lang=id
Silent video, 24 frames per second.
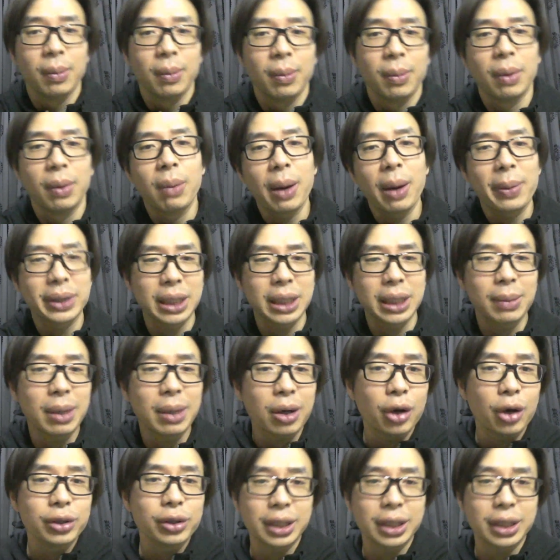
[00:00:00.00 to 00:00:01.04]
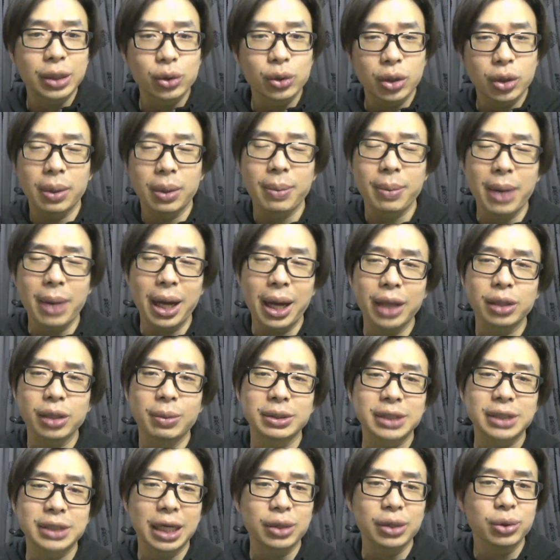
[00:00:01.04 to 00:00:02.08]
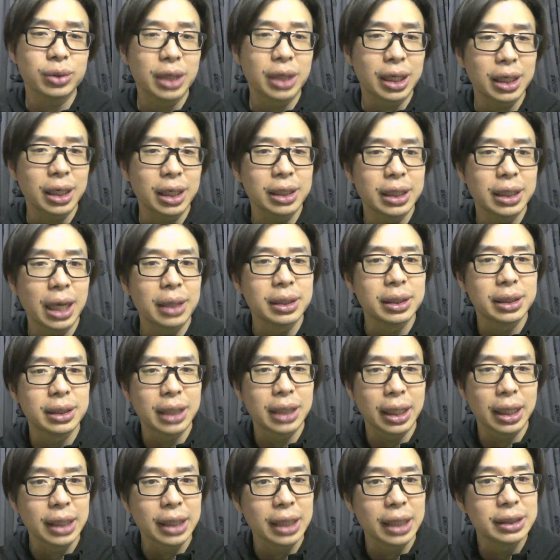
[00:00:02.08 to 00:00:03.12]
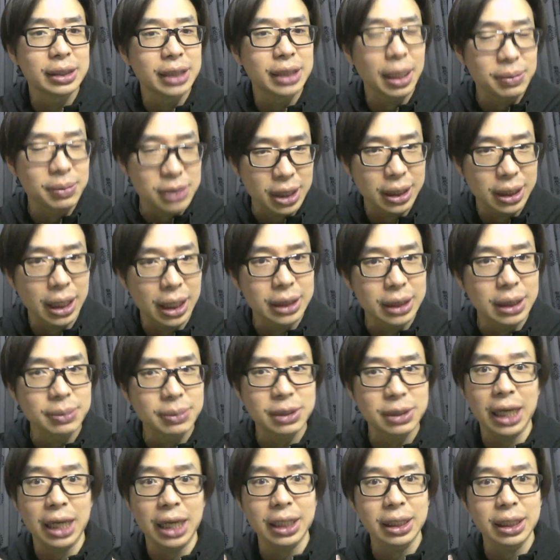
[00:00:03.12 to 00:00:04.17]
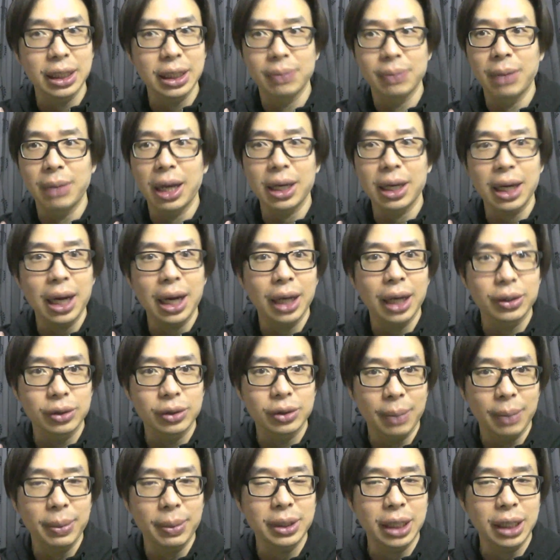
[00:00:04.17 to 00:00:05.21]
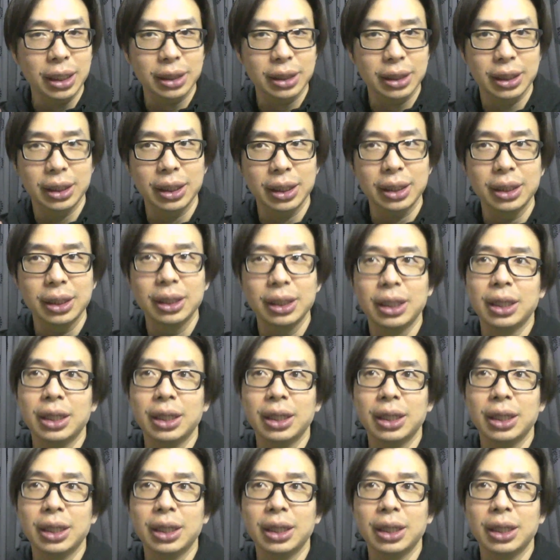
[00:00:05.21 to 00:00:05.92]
Babak pertama konternya cukup berbahaya cuma satu dari Dan, James ya Dan James sehari dari belakang gitu tapi akhirnya